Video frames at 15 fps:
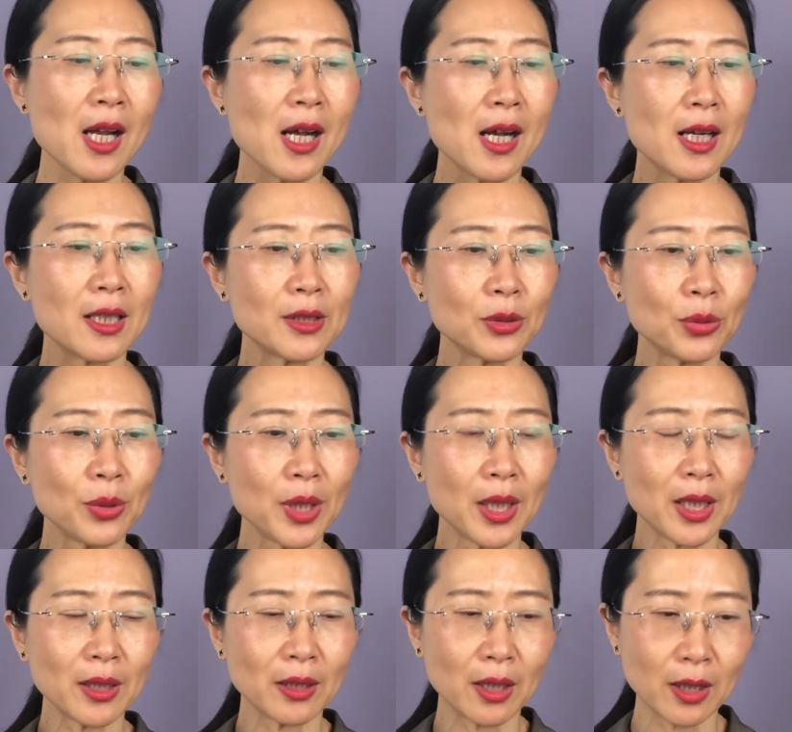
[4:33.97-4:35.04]
呃，
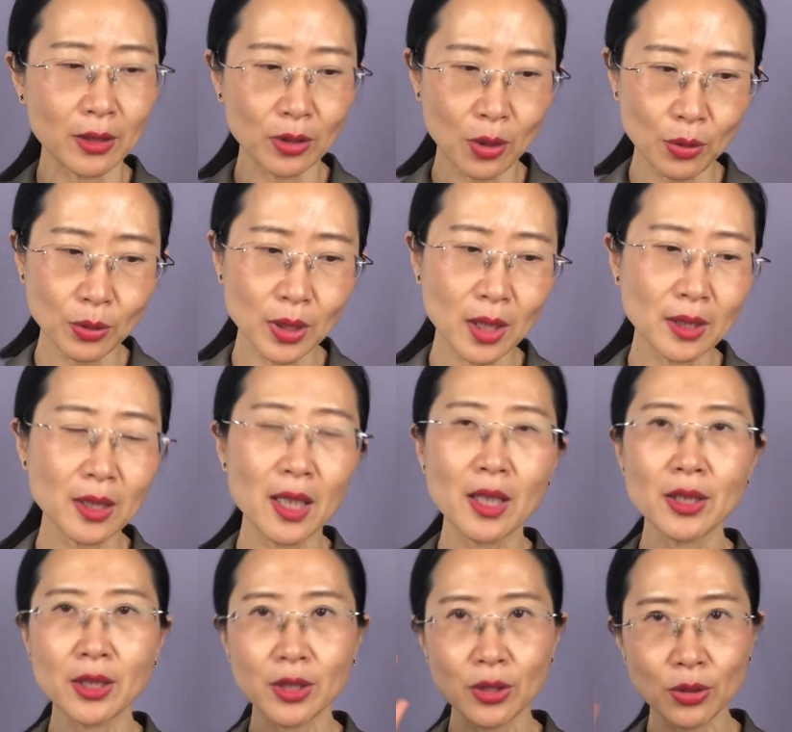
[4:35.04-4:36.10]
对，呃，头疼呢
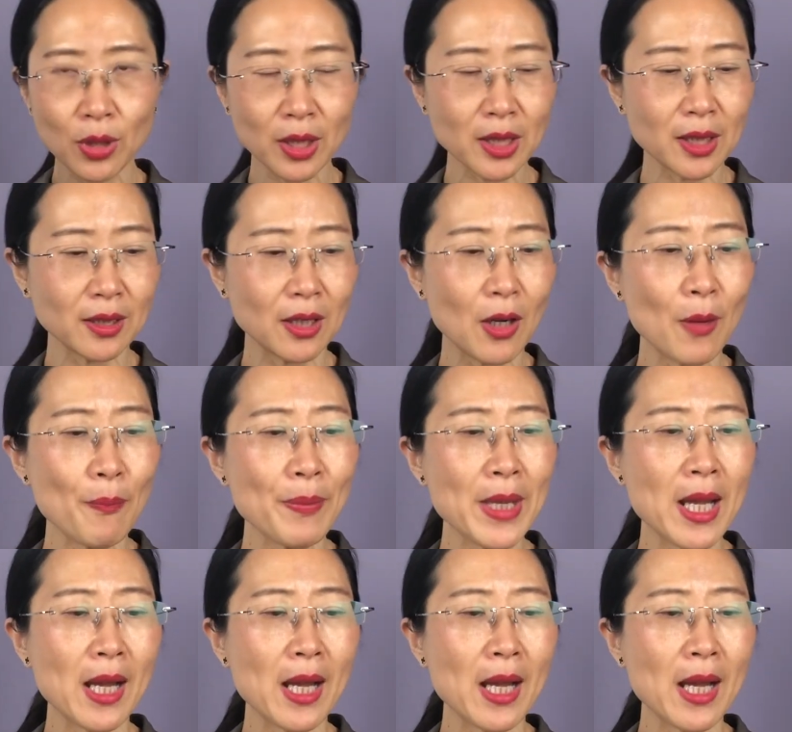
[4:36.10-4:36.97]
是双刃刀。